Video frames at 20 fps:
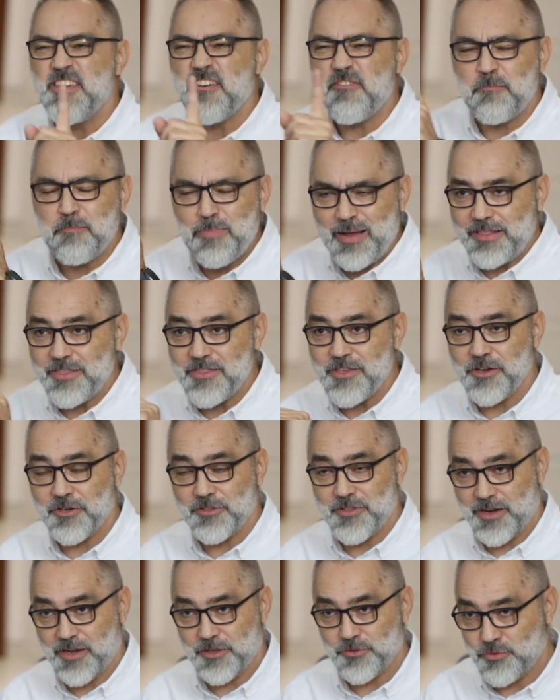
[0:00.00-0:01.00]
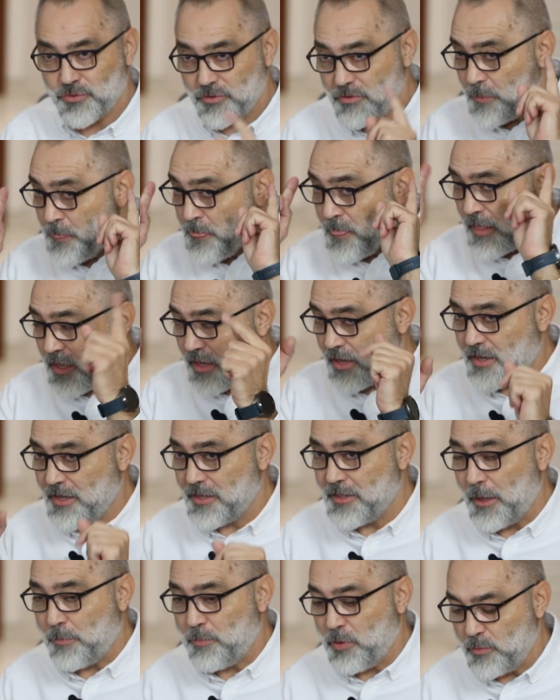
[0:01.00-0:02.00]
nie wpadnie od razu,
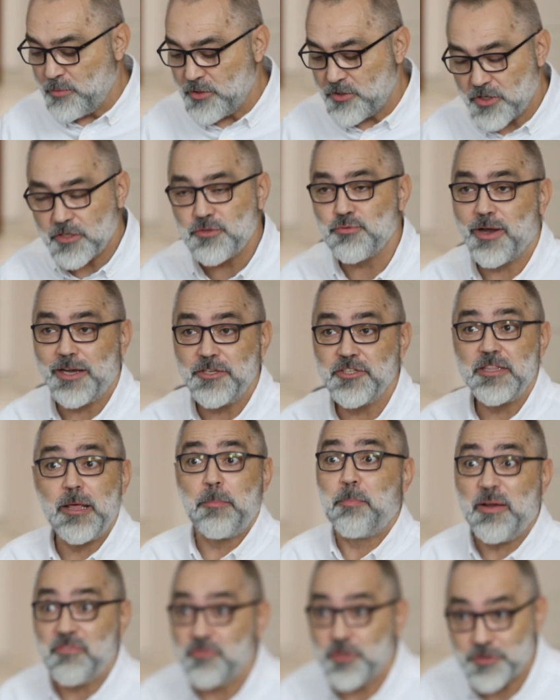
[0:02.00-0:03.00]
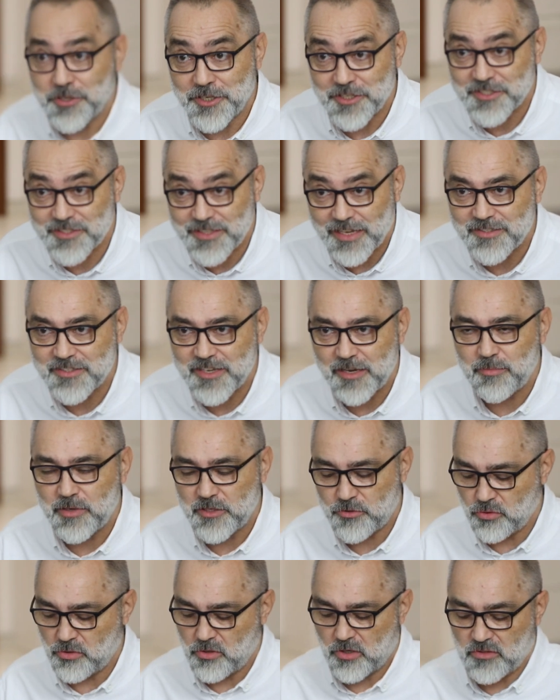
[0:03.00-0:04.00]
E, na pomysł, że słuchajcie, na pewno to jest stacja
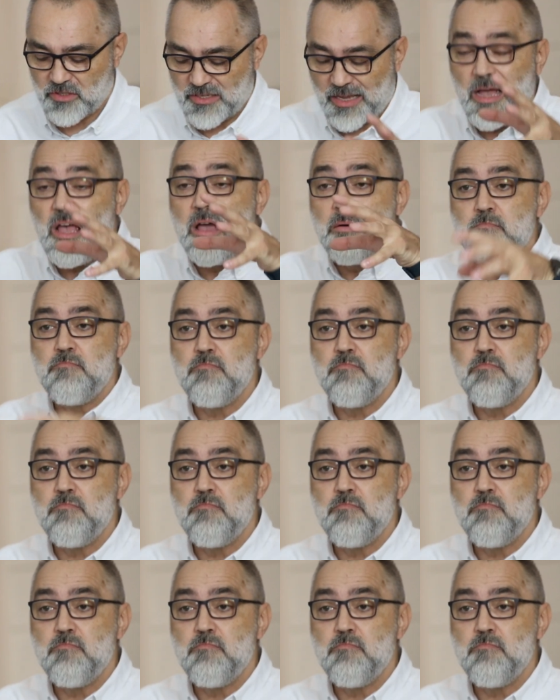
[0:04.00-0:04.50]
masująca.